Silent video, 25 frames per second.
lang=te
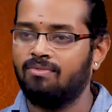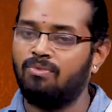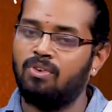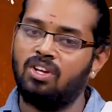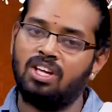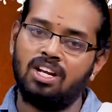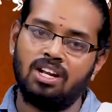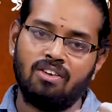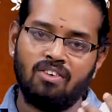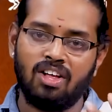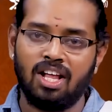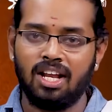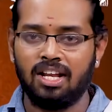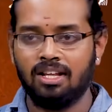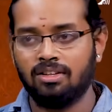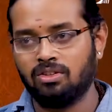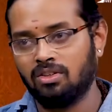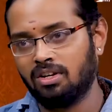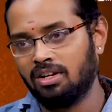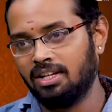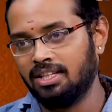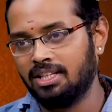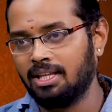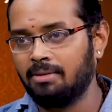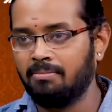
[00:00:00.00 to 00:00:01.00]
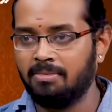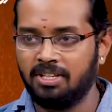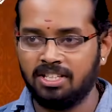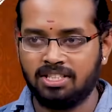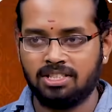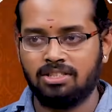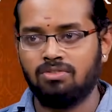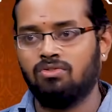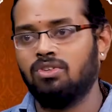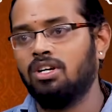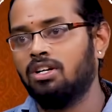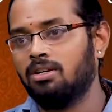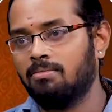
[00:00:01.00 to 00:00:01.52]
వేరే వాళ్ళతో అయితే మీ
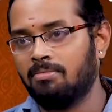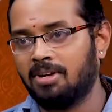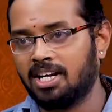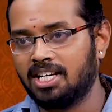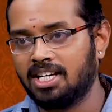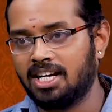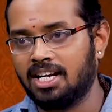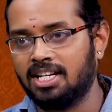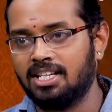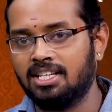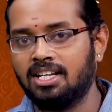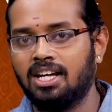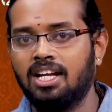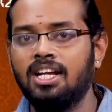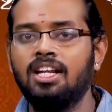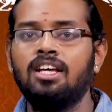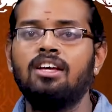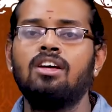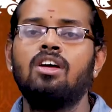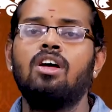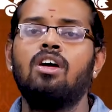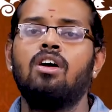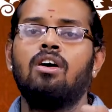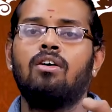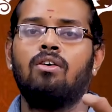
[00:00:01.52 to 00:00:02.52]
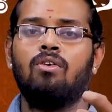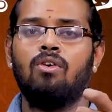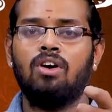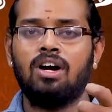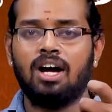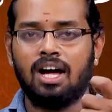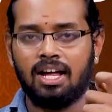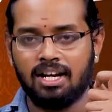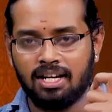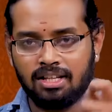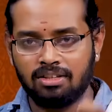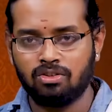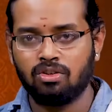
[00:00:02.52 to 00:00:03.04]
ఇష్టం ఉన్నట్టు మాట్లాడడం కానీ ఒక
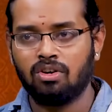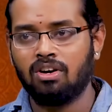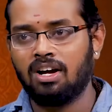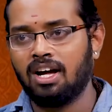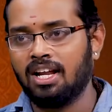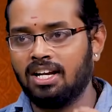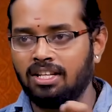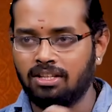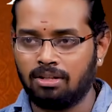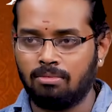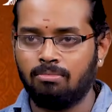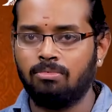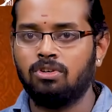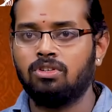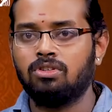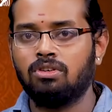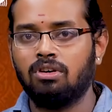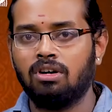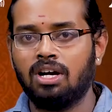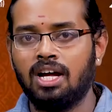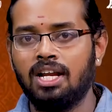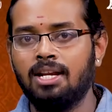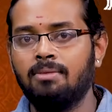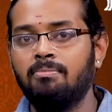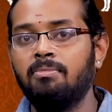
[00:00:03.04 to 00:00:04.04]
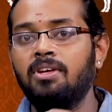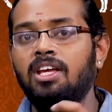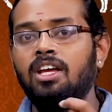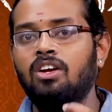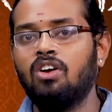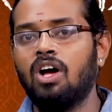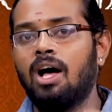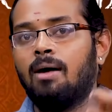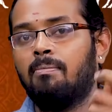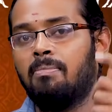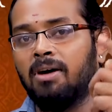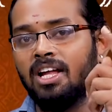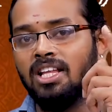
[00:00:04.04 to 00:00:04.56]
అన్నతో కానీ తమ్ముడితో కానీ
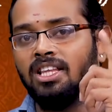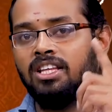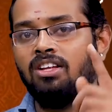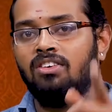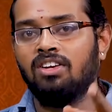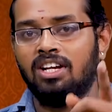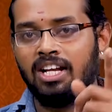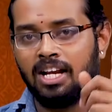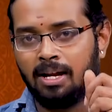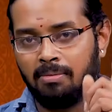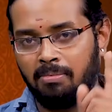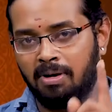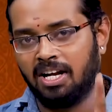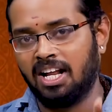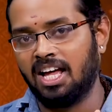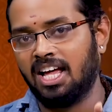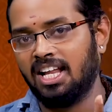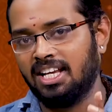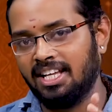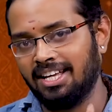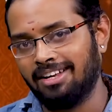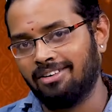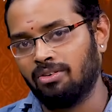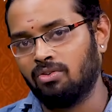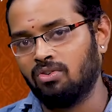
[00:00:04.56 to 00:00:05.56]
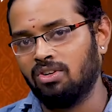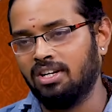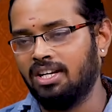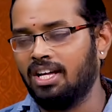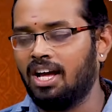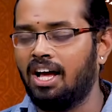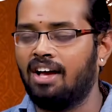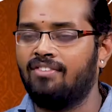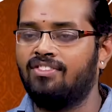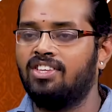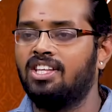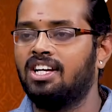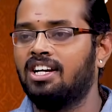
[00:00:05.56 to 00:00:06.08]
మీకు ఆ బంధం నిలబడాలి అనుకుంటే
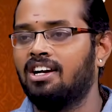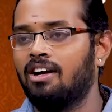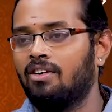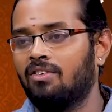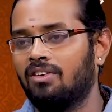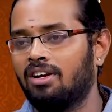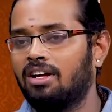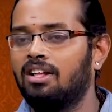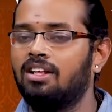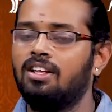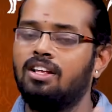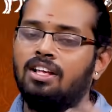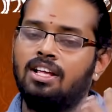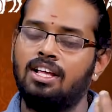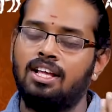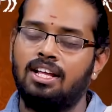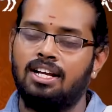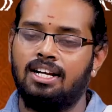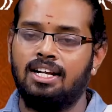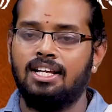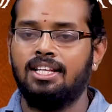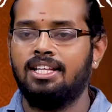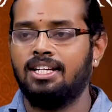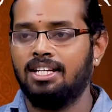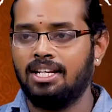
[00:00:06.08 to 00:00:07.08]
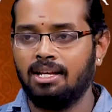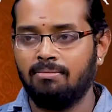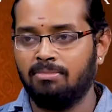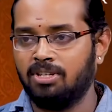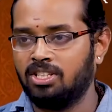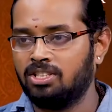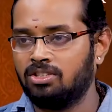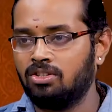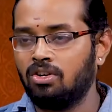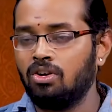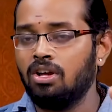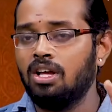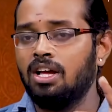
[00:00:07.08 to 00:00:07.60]
ఆ విధంగా ఉండండి లేదంటే మీ
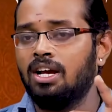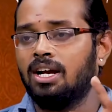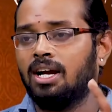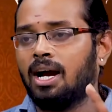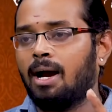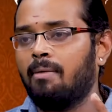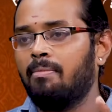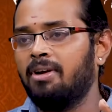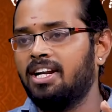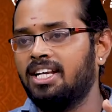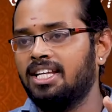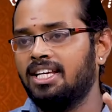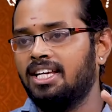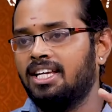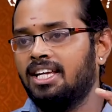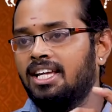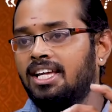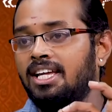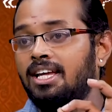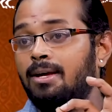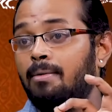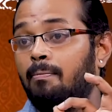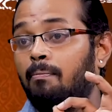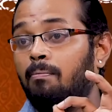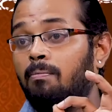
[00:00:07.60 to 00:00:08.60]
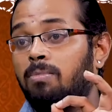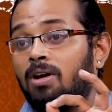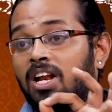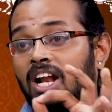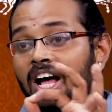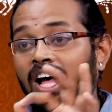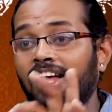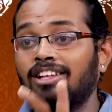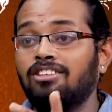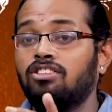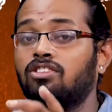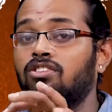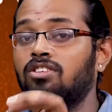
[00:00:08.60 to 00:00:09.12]
ఇష్టం కాబట్టి
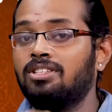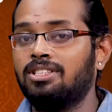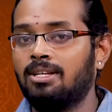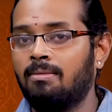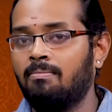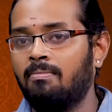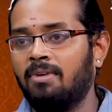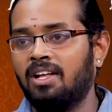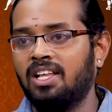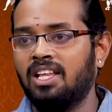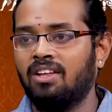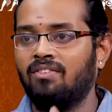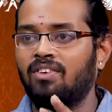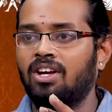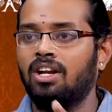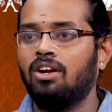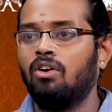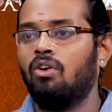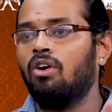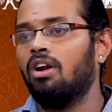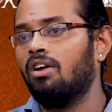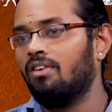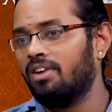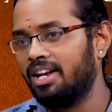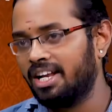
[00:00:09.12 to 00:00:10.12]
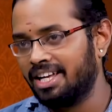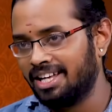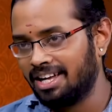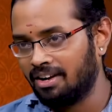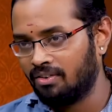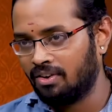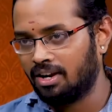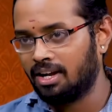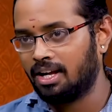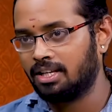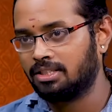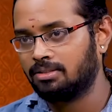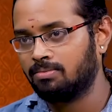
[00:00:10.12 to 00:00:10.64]
భ్రాతృ సంబంధమైన గొడవలు అయ్యే
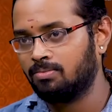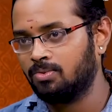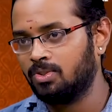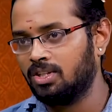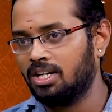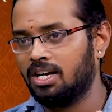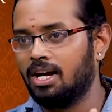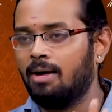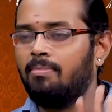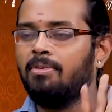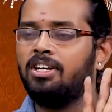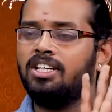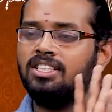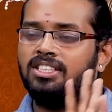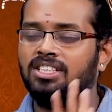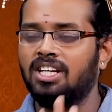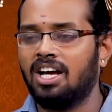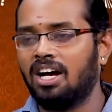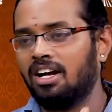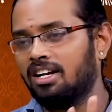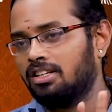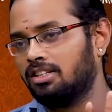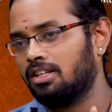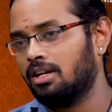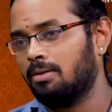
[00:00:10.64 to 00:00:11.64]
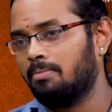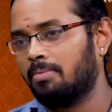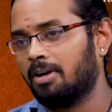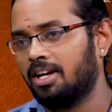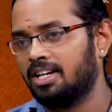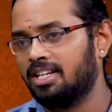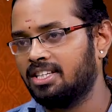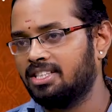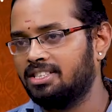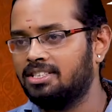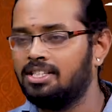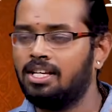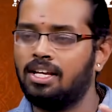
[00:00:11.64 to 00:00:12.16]
అవకాశం ఉంది కాబట్టి జాగ్రత్తలు
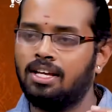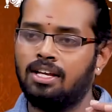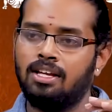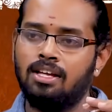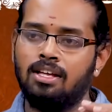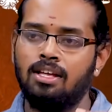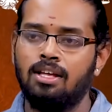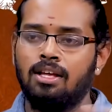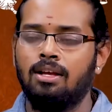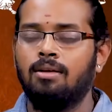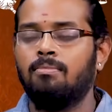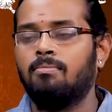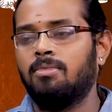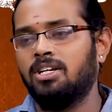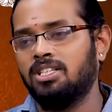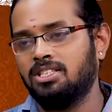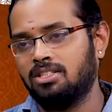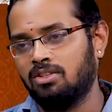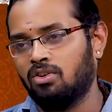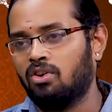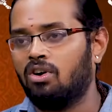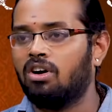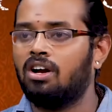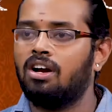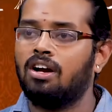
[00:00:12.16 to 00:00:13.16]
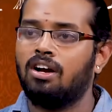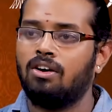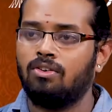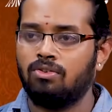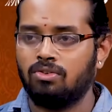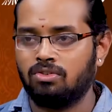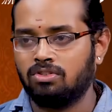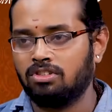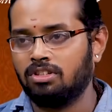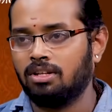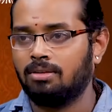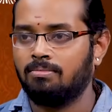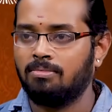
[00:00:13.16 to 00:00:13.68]
పాటిస్తే మంచి యోగంగా
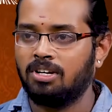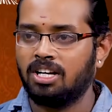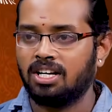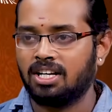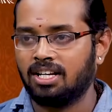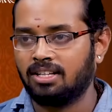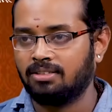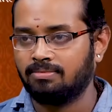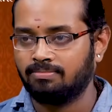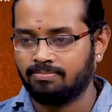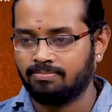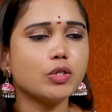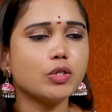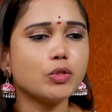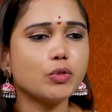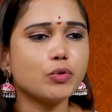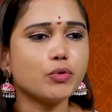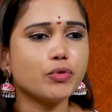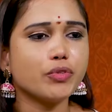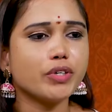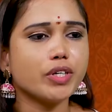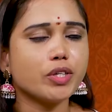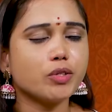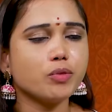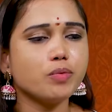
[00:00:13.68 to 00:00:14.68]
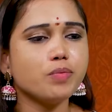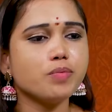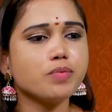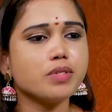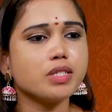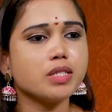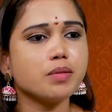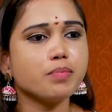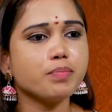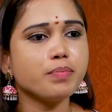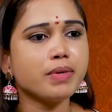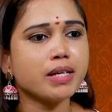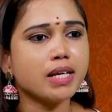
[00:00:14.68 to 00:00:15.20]
ఉంటుందన్నమాట గురువుగారు
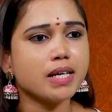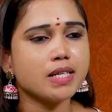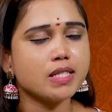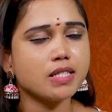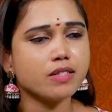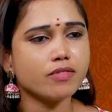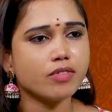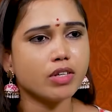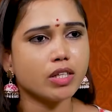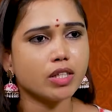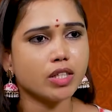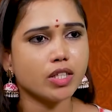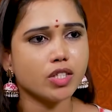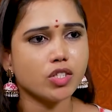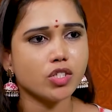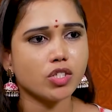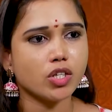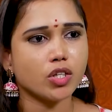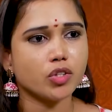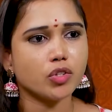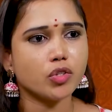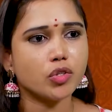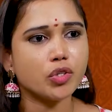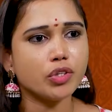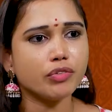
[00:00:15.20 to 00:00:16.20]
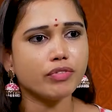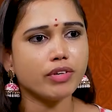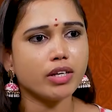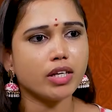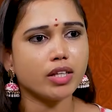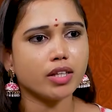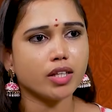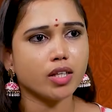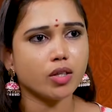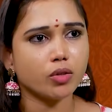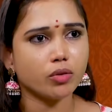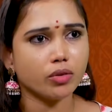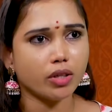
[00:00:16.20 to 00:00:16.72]
సింహరాశి వారికి చంద్రుని
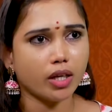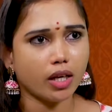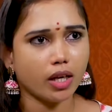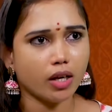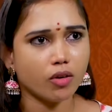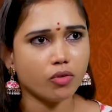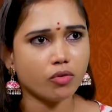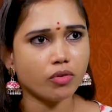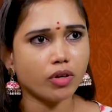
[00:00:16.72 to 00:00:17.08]
ఫలితాలు ఎలా